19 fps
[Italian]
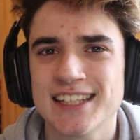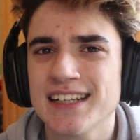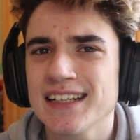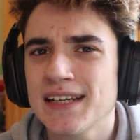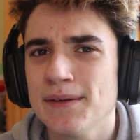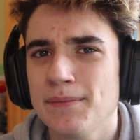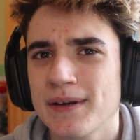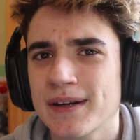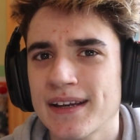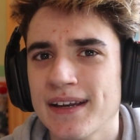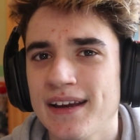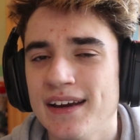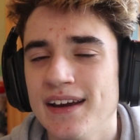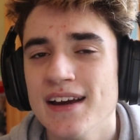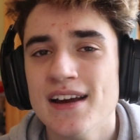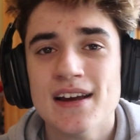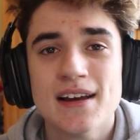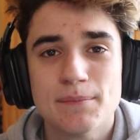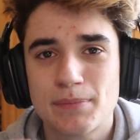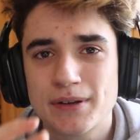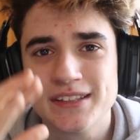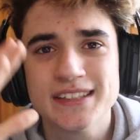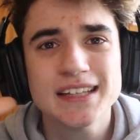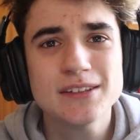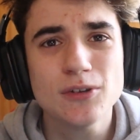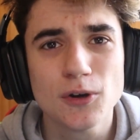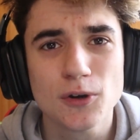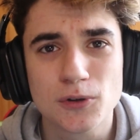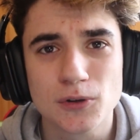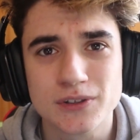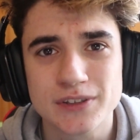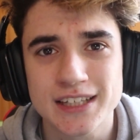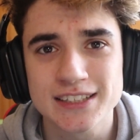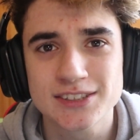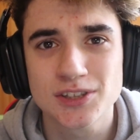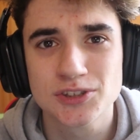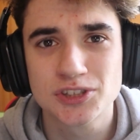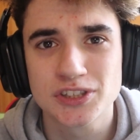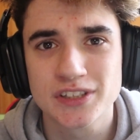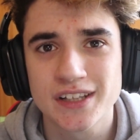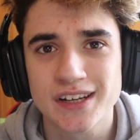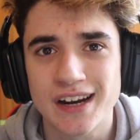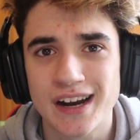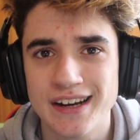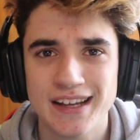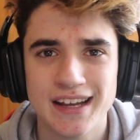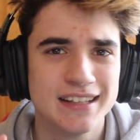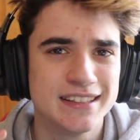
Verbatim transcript: anche perché prendendo il contesto generale,